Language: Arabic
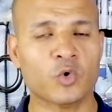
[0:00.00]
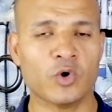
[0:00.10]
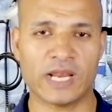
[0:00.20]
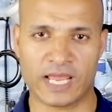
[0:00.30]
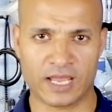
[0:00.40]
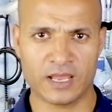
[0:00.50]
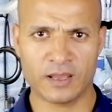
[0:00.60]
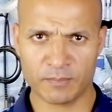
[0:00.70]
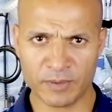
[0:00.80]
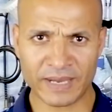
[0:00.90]
كلها
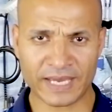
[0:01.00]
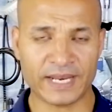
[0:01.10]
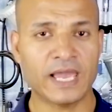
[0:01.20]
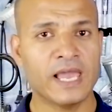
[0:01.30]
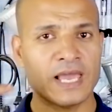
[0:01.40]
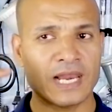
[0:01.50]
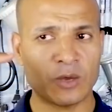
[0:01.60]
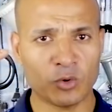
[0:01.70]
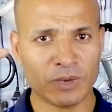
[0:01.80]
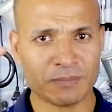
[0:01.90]
بمعنى
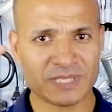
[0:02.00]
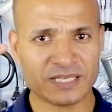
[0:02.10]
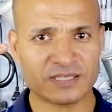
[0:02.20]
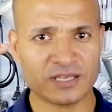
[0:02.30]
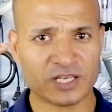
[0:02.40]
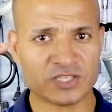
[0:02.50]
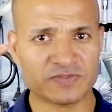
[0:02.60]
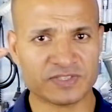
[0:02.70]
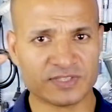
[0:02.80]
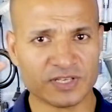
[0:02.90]
لو المية بدأت تنقص في
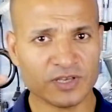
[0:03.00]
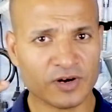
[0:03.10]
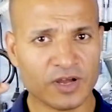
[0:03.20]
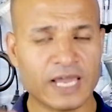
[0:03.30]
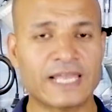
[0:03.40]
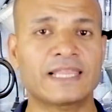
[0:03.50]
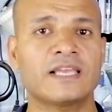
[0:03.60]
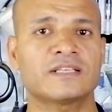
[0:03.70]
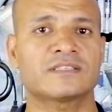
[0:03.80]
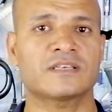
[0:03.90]
السيارة
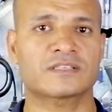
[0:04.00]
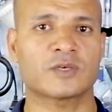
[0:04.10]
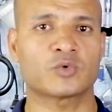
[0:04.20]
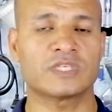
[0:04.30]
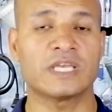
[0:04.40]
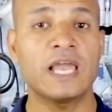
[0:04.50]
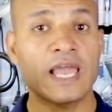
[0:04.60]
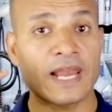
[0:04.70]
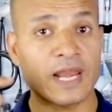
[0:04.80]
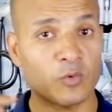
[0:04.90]
هتلاقي انذار صوتي
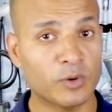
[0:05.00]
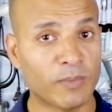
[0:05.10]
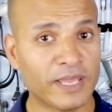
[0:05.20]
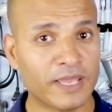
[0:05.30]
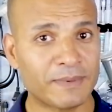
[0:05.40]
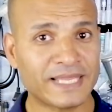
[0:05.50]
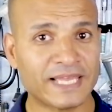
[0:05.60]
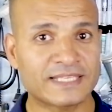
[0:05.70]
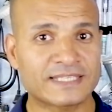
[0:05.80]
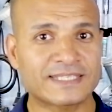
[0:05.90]
لو المية
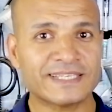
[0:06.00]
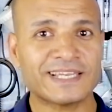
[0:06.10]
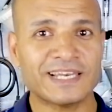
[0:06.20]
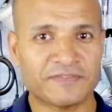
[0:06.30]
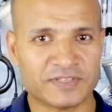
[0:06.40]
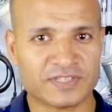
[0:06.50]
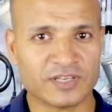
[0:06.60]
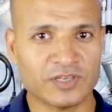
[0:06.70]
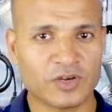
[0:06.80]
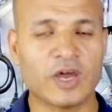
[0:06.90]
بدأت تغلي في
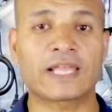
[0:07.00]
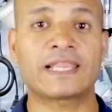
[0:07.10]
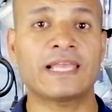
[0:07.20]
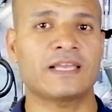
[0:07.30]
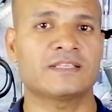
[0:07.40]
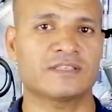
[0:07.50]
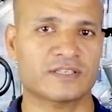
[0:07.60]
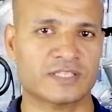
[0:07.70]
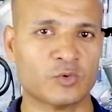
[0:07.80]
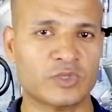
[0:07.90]
السيارة هتلاقي انذار
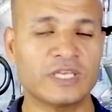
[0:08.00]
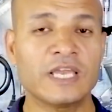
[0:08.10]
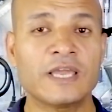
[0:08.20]
صوتي